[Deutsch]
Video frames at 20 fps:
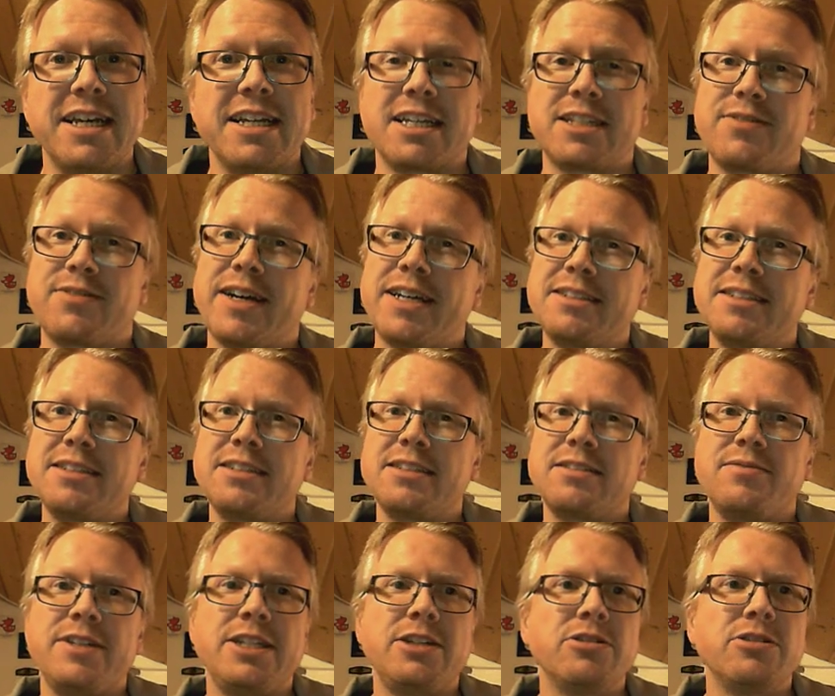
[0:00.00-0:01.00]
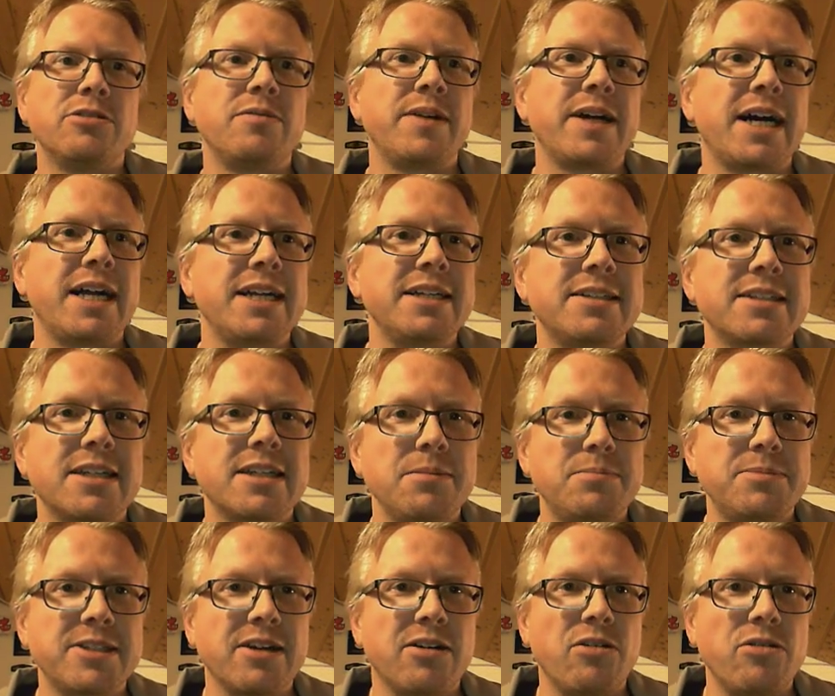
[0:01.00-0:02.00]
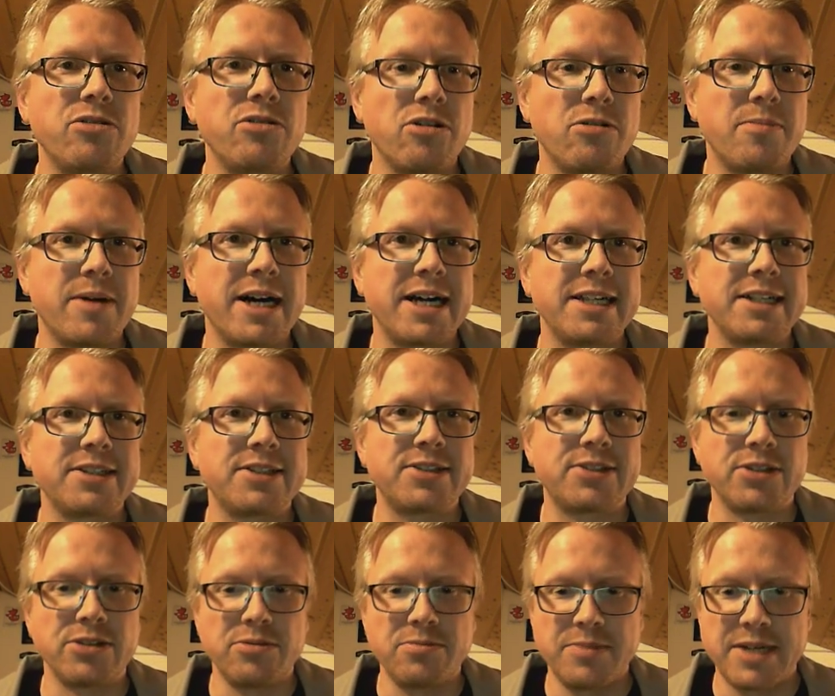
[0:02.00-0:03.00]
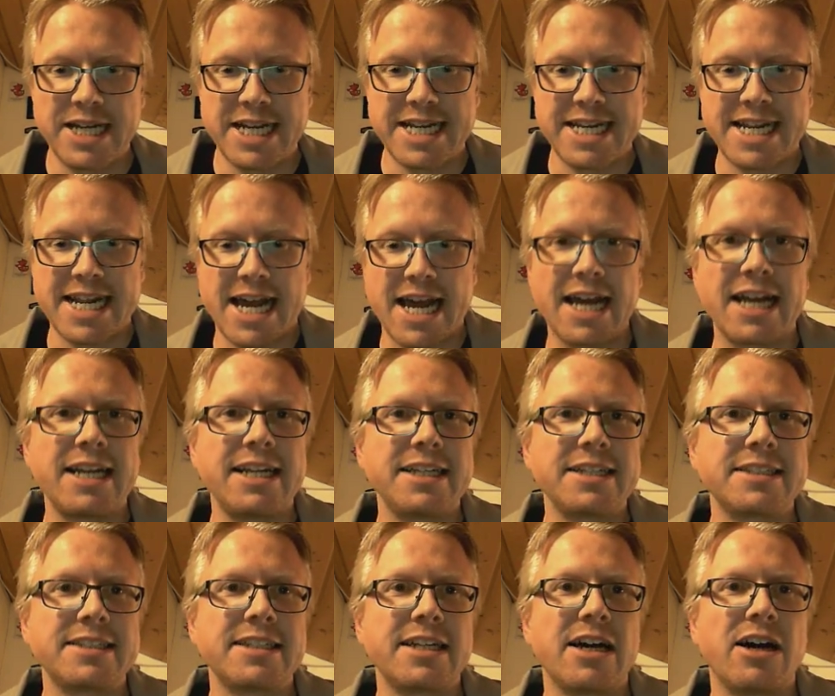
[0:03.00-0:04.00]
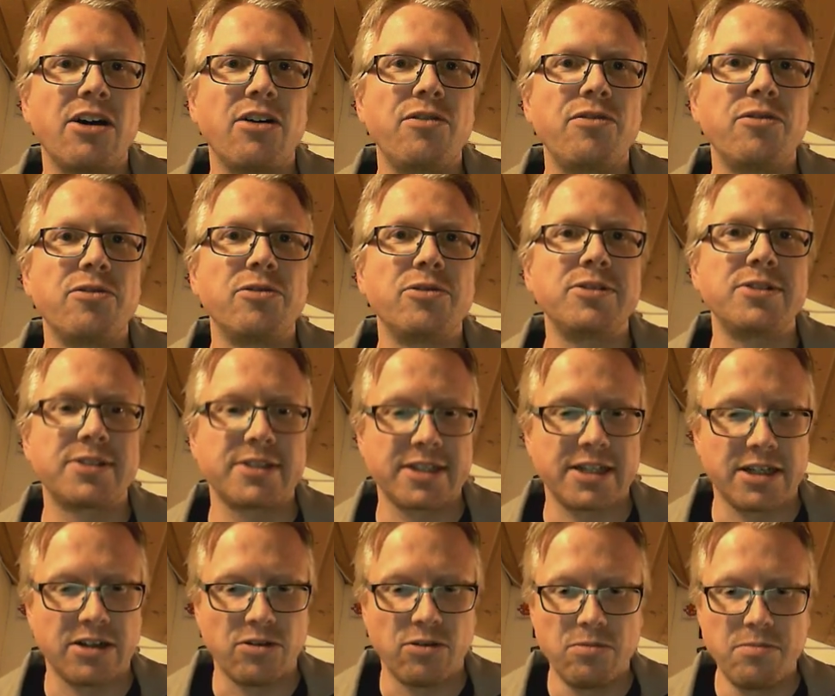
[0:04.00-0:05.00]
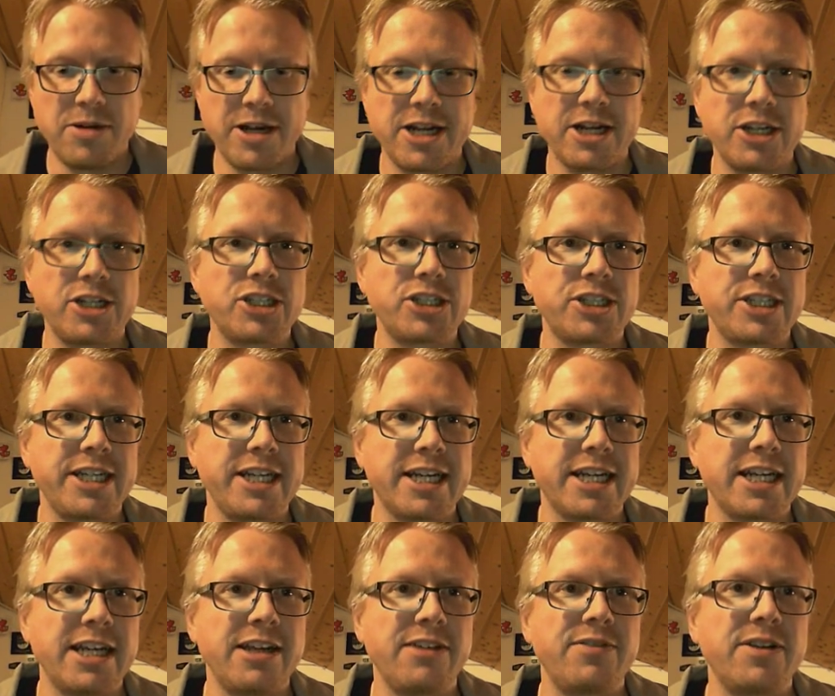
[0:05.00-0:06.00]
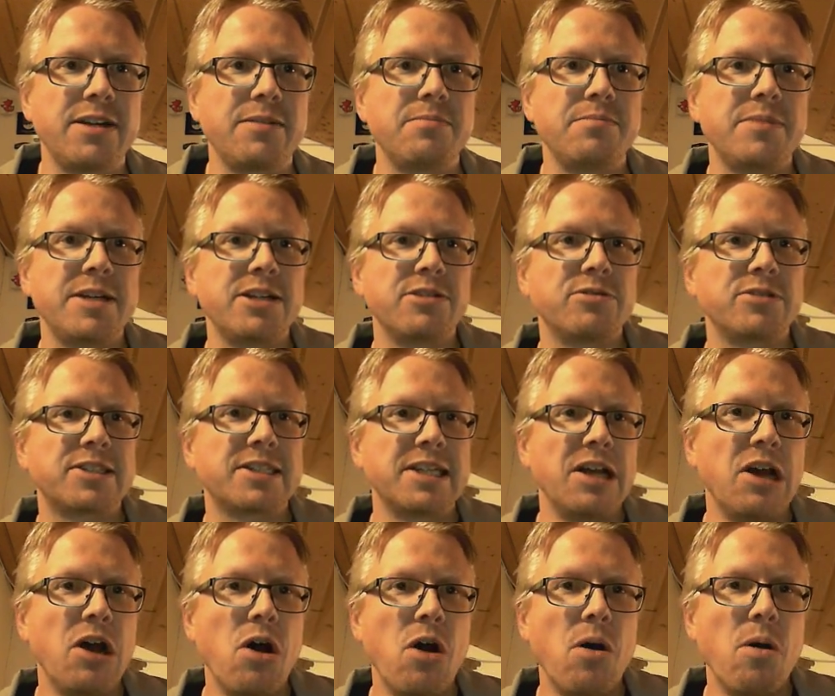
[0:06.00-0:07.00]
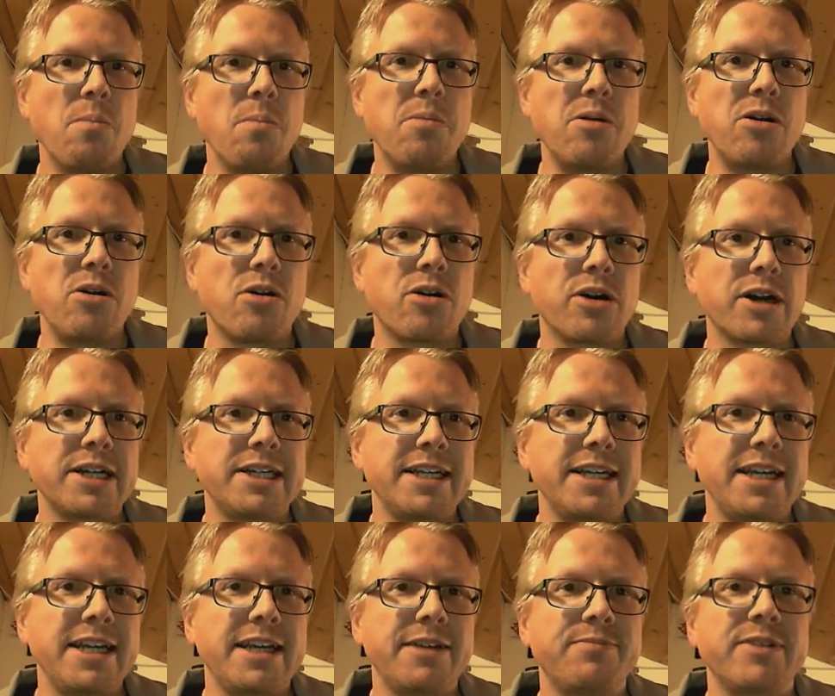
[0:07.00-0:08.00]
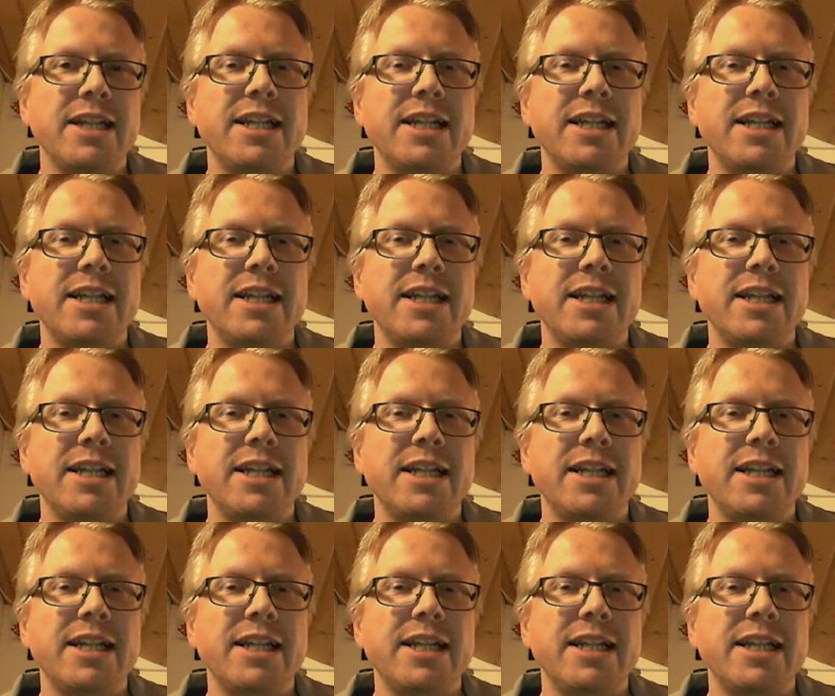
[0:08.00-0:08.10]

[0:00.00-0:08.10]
Das war's in diesem Video. Alles gibt's auch nochmal zum Nachlesen auf unserer Homepage ekiwi-blog.de.